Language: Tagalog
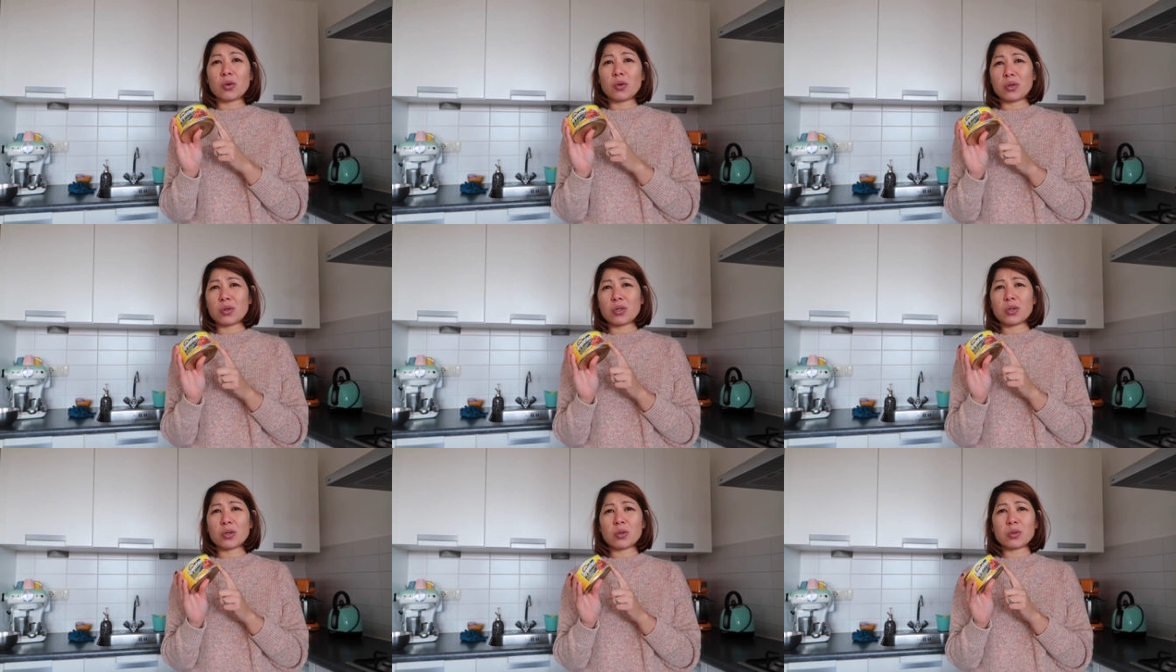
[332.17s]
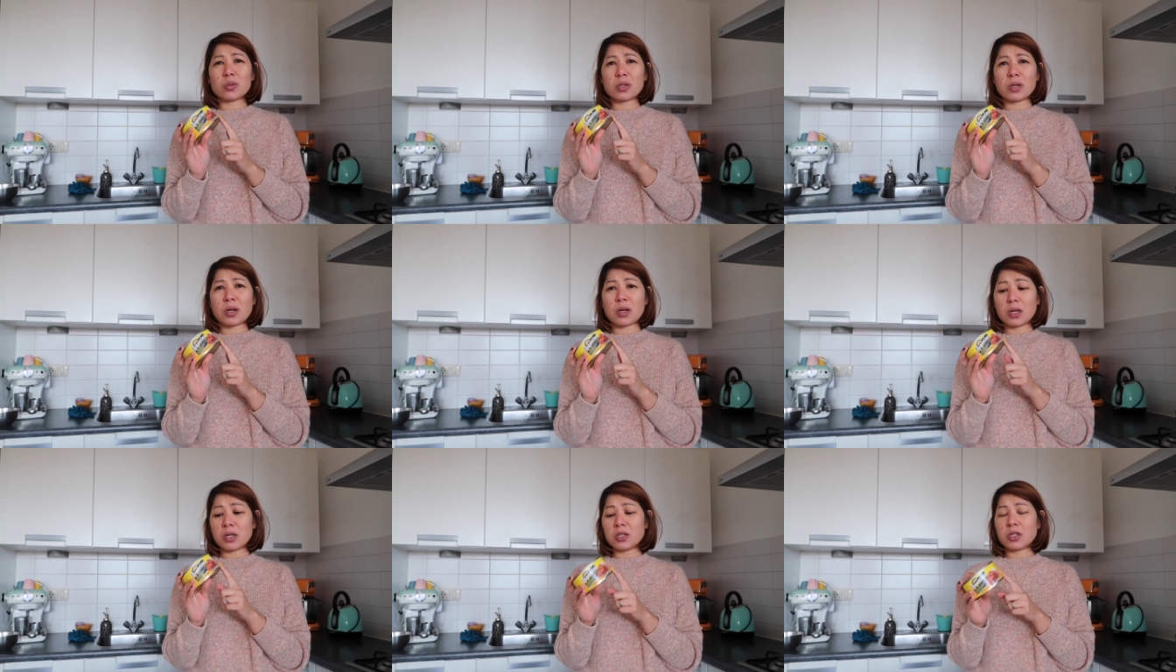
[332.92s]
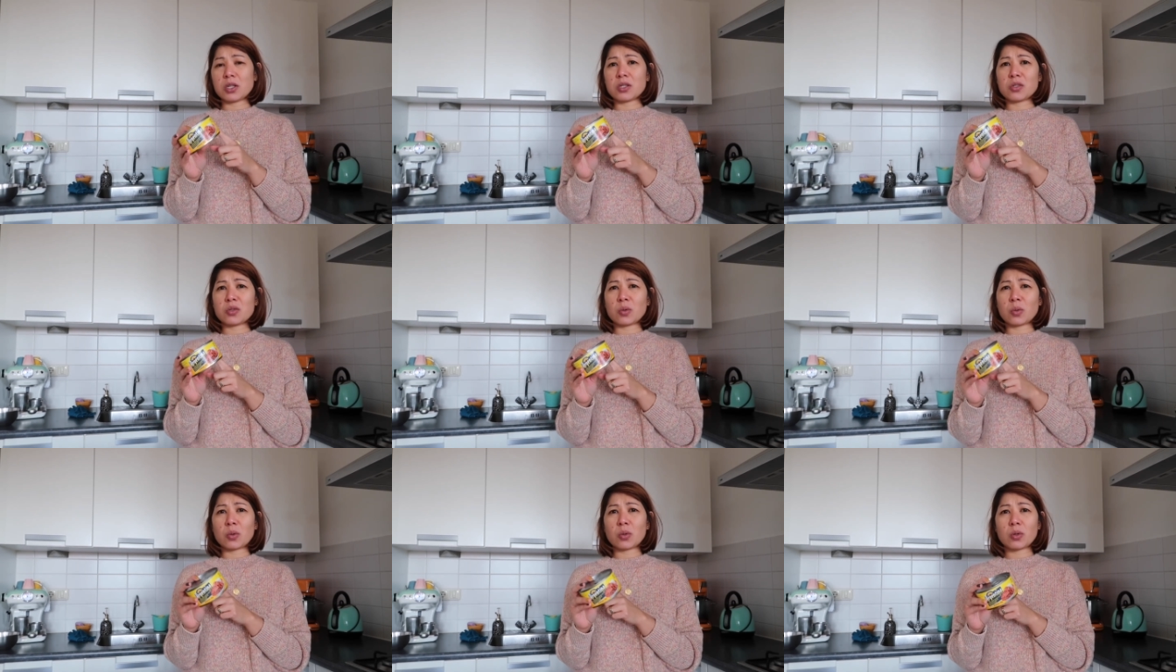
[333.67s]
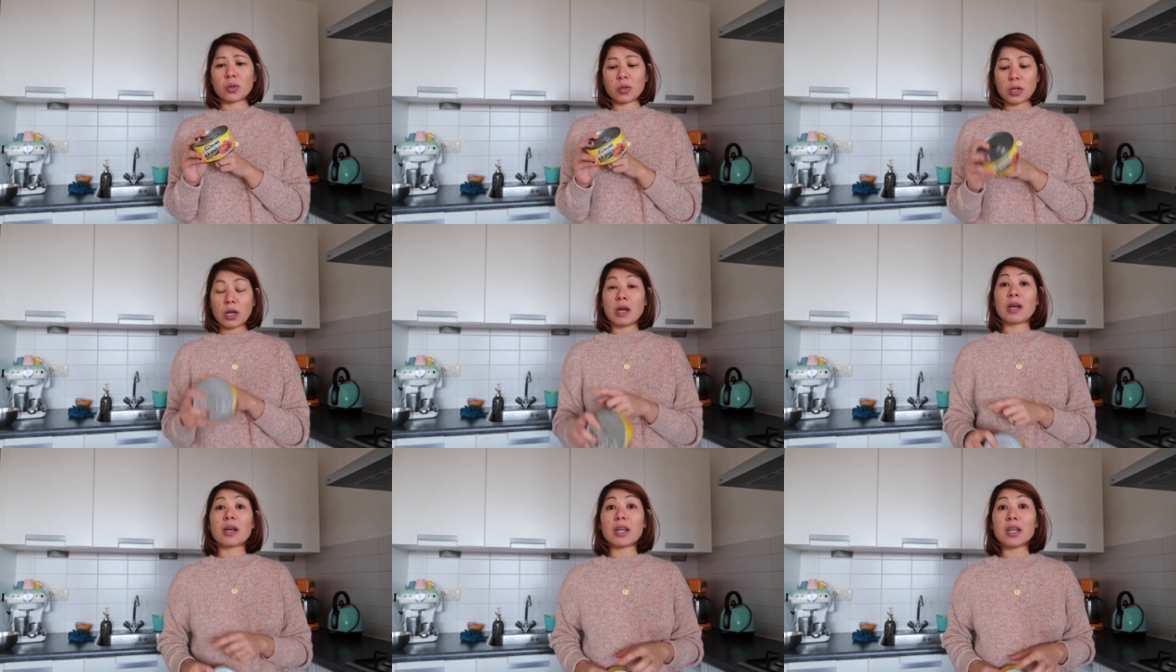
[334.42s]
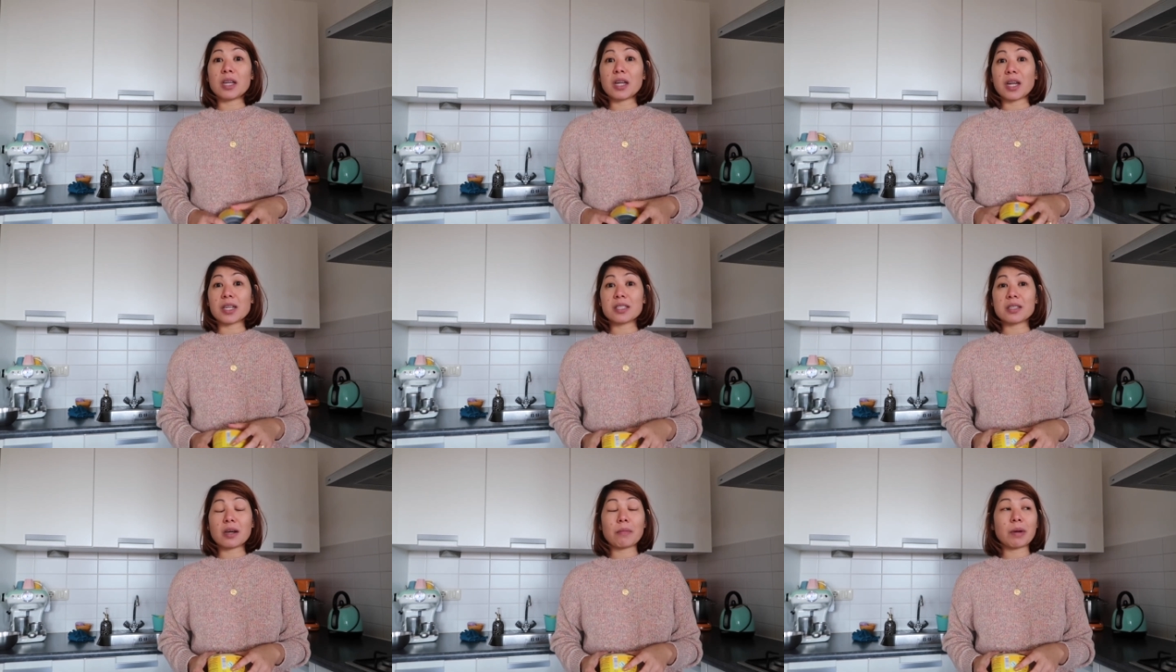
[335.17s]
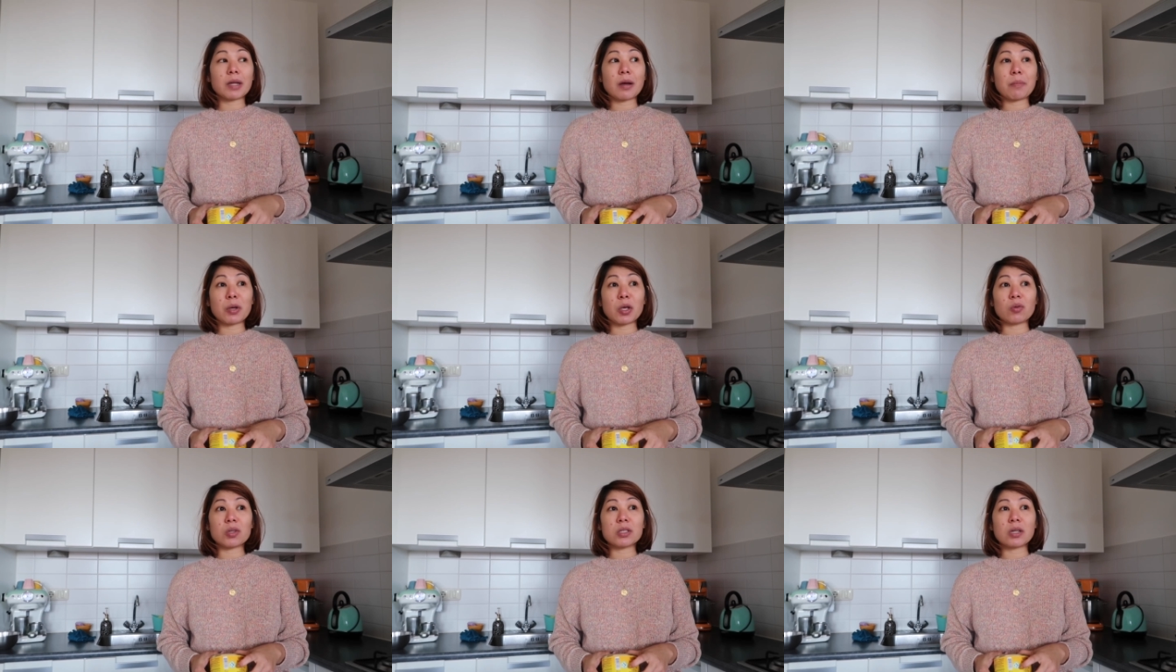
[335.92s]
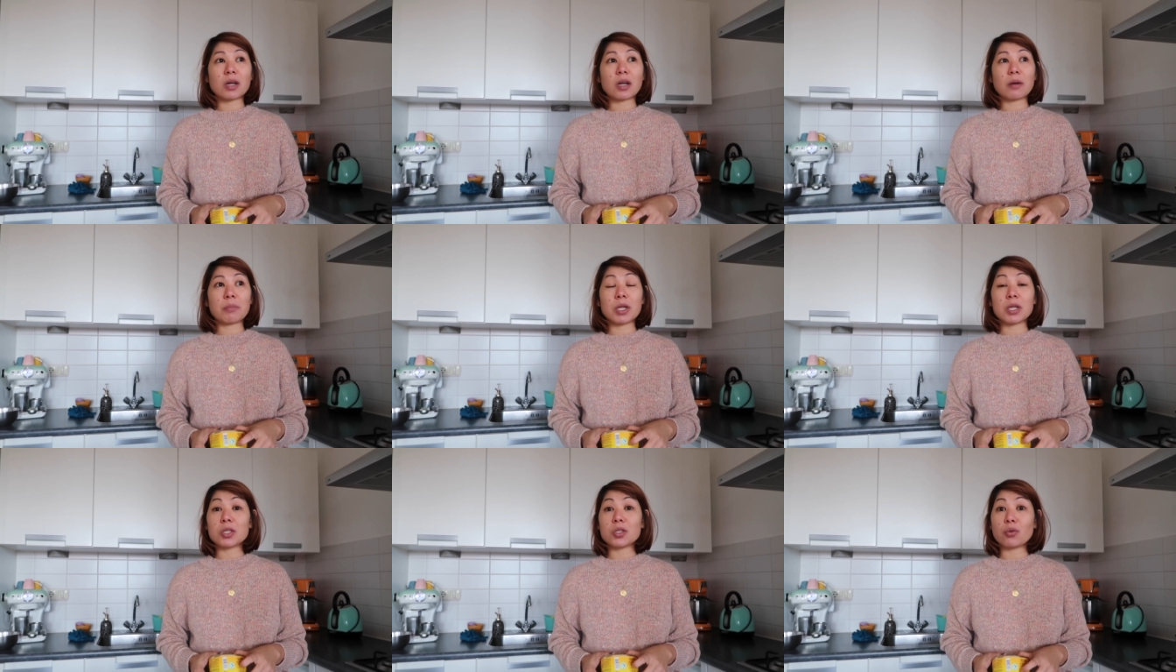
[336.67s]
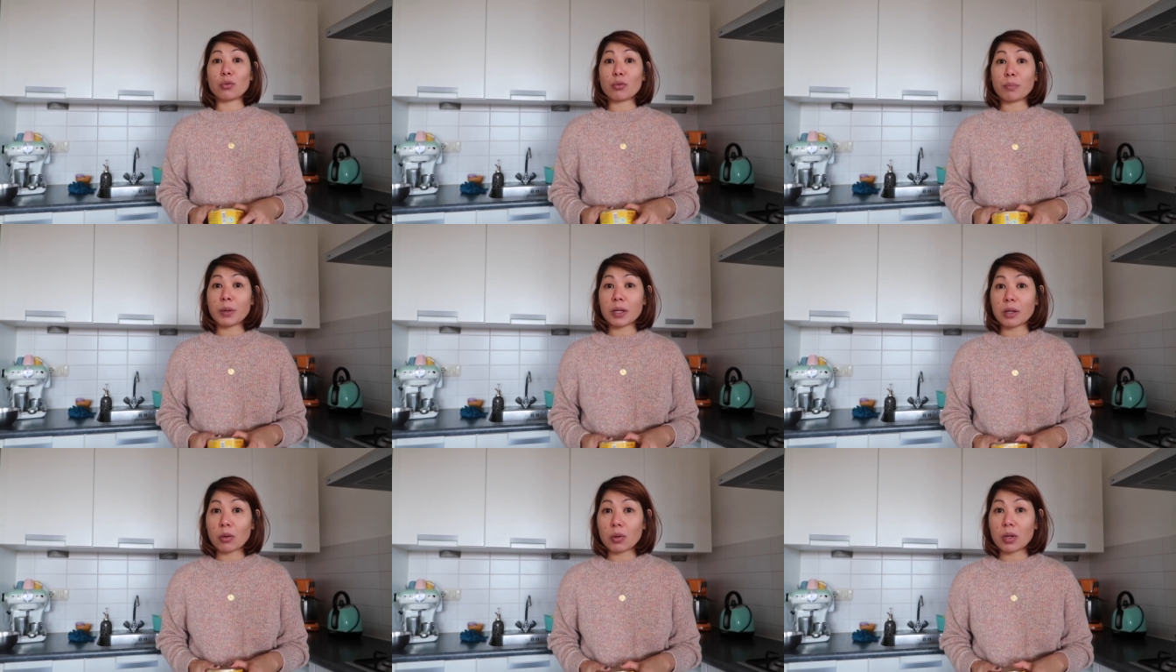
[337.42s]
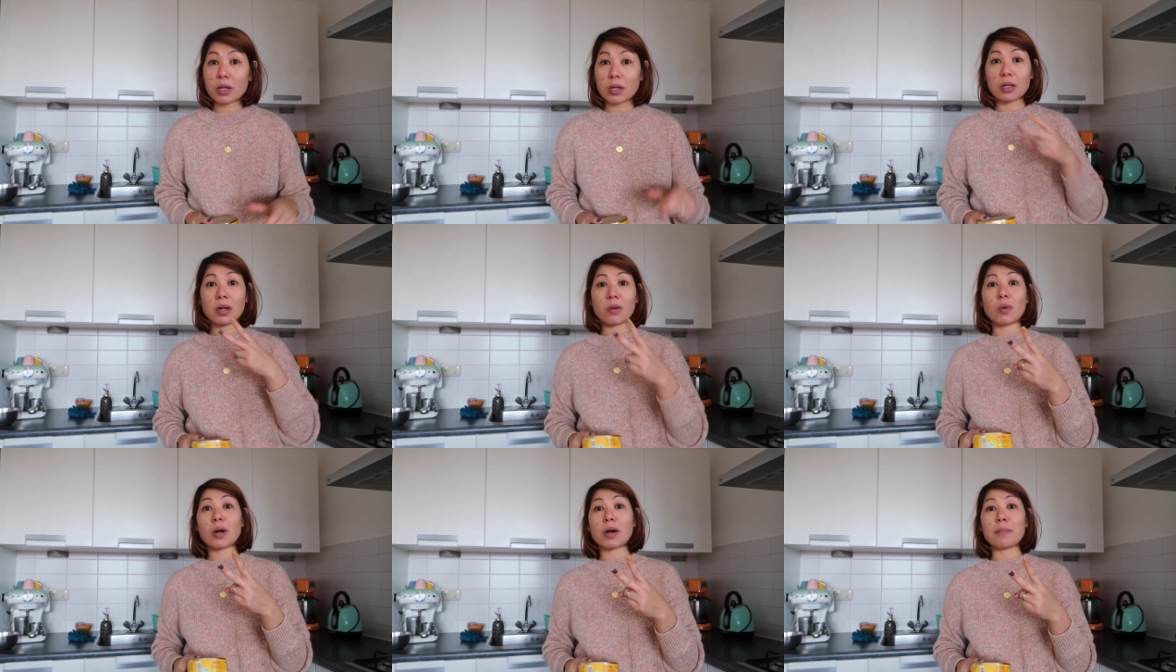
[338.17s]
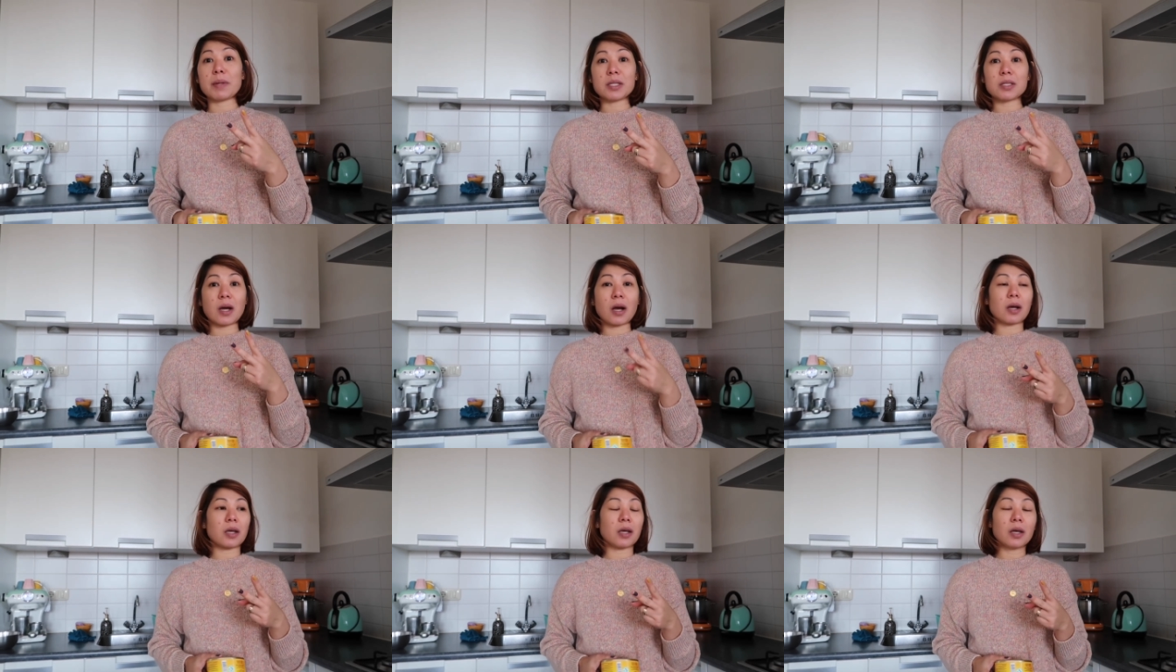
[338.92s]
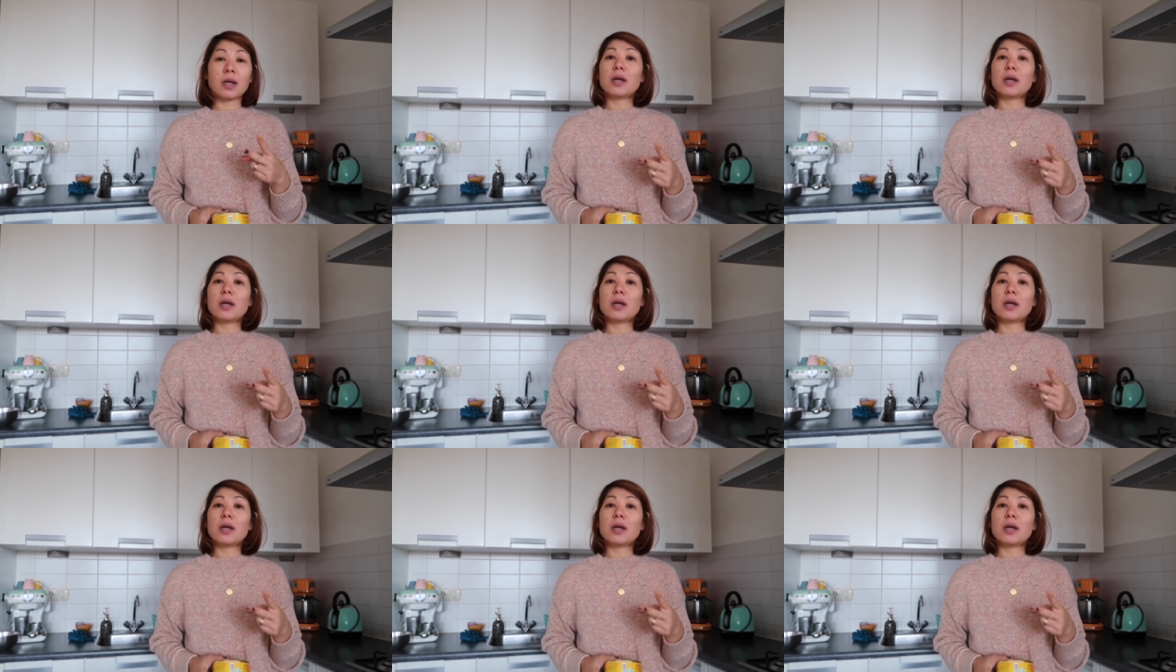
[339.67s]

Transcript: In order ko sa Asian store kanina nag-snack man kami, yung snack namin is yung lumpia tawgitig. Dalawa kami ni Saki.